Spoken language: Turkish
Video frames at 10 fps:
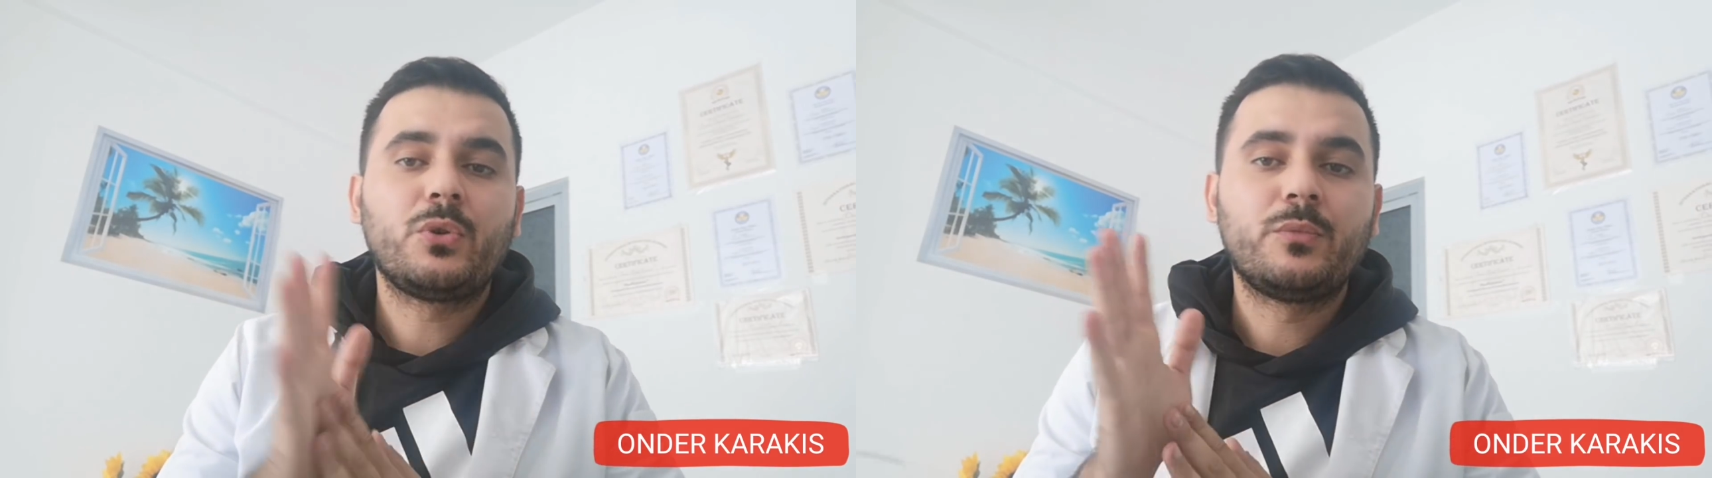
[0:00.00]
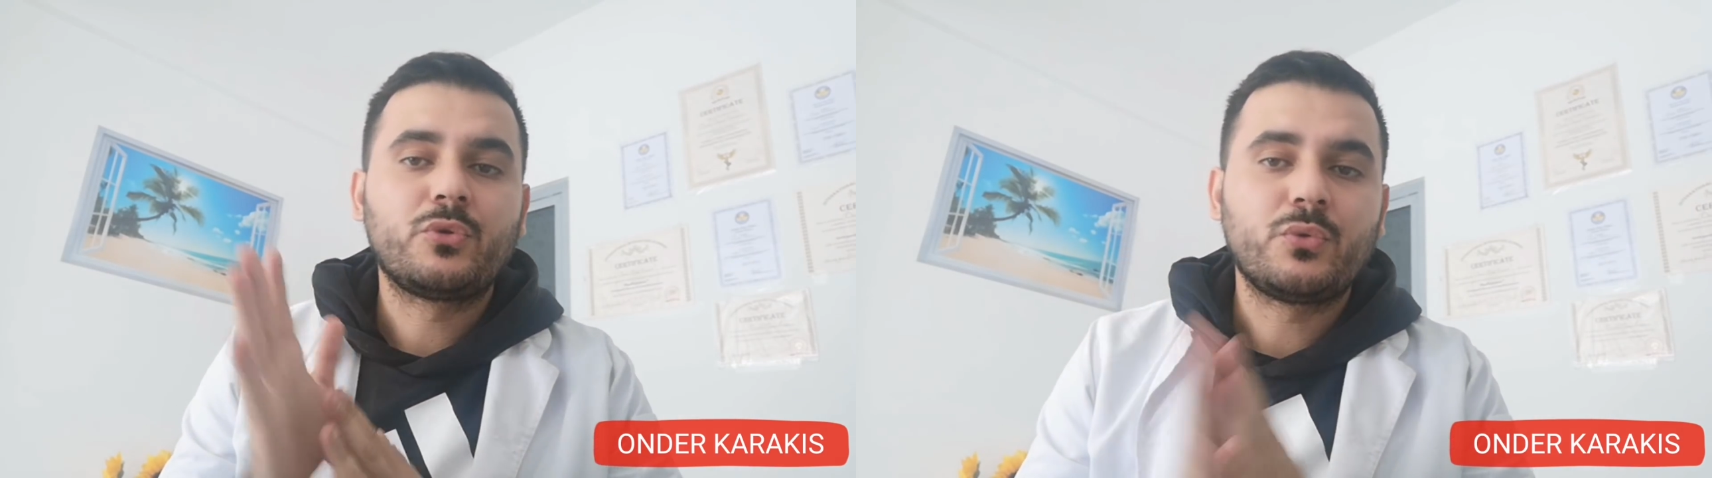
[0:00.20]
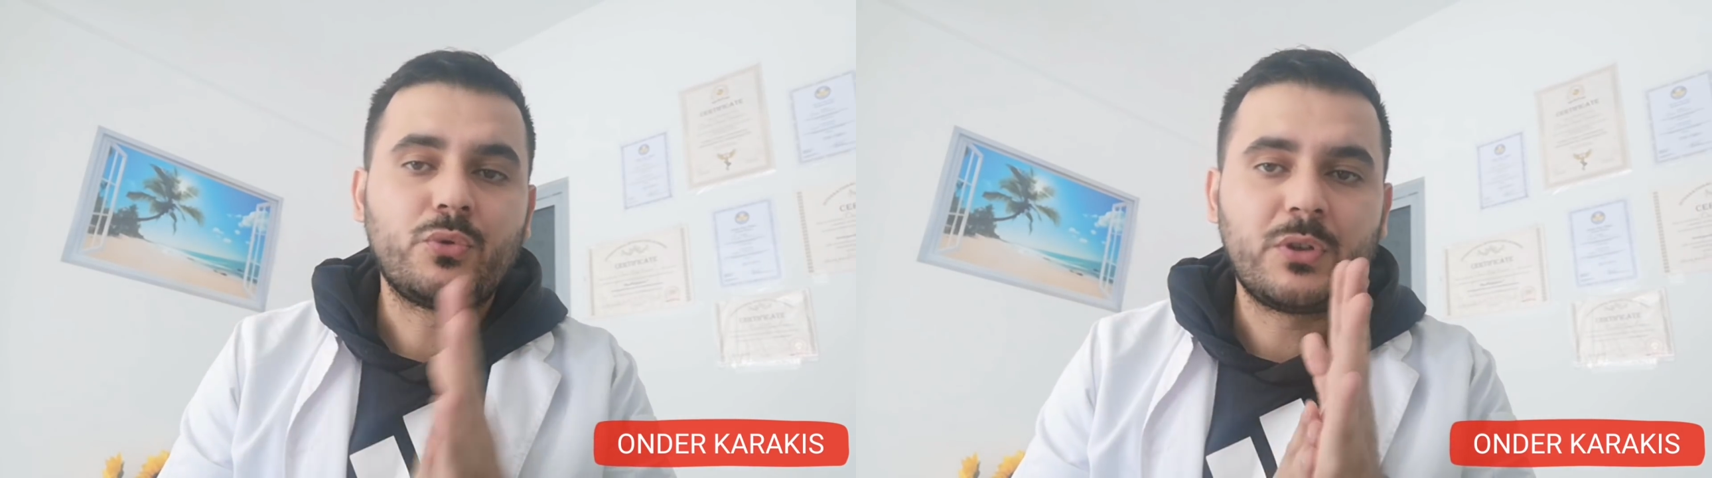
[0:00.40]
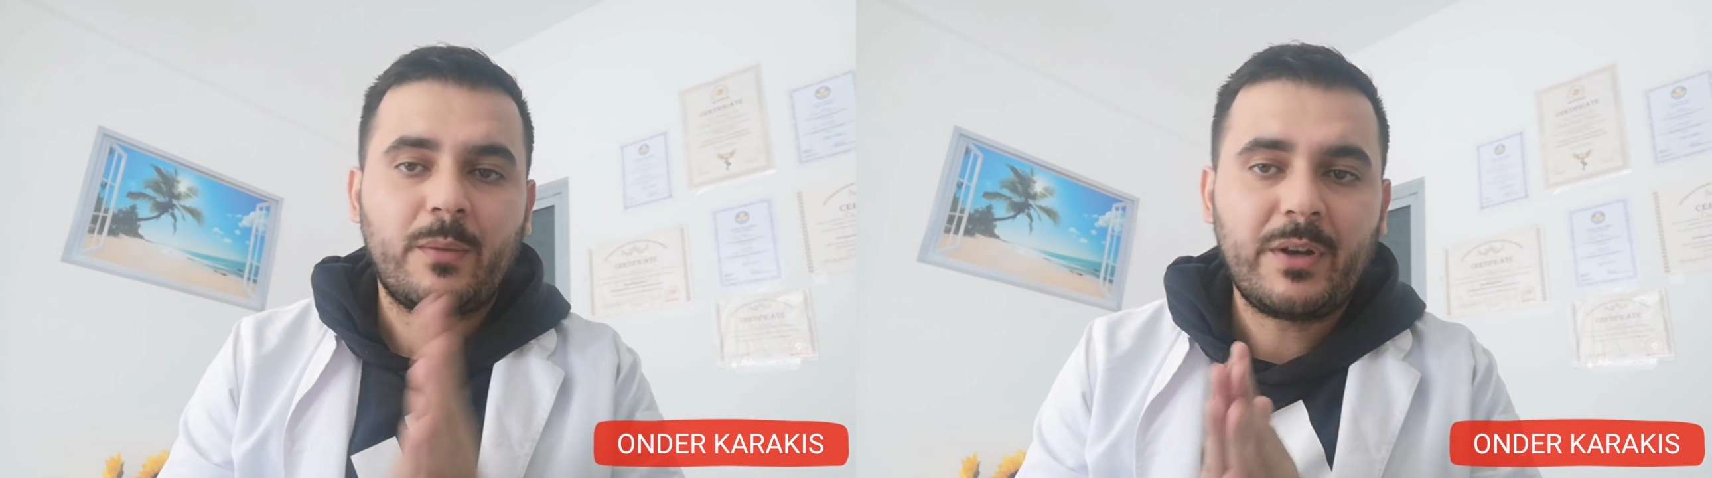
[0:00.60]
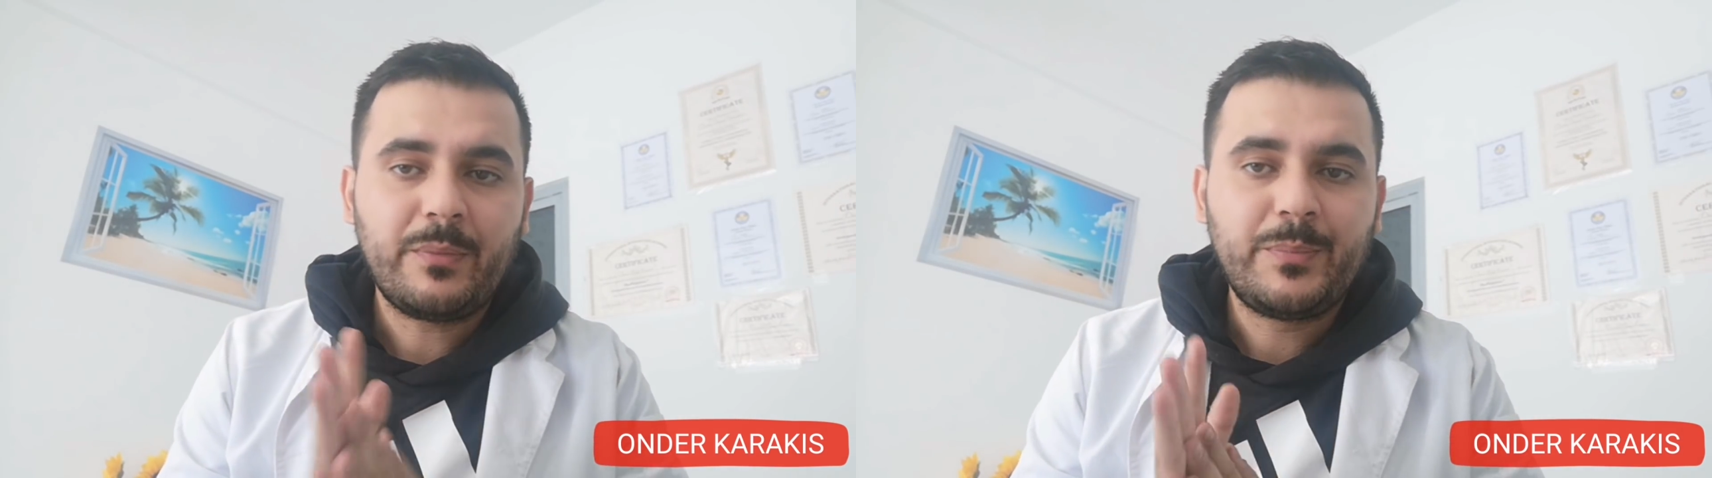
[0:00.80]
olduğumuz
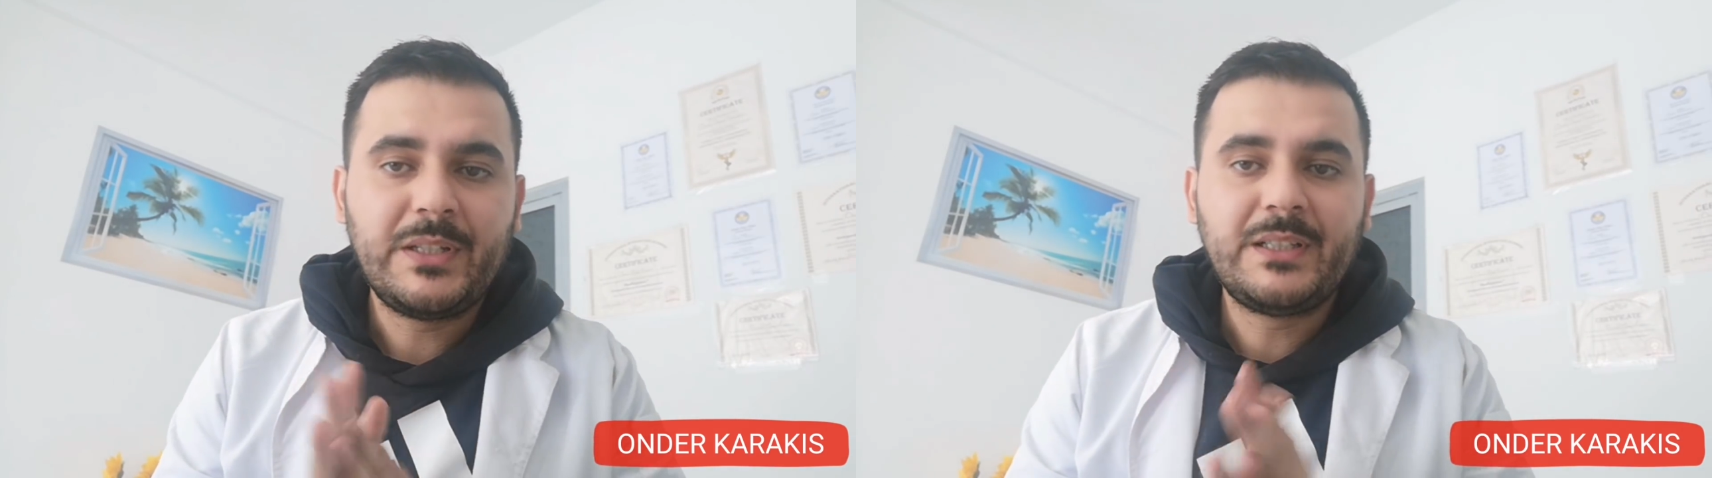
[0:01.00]
uygulama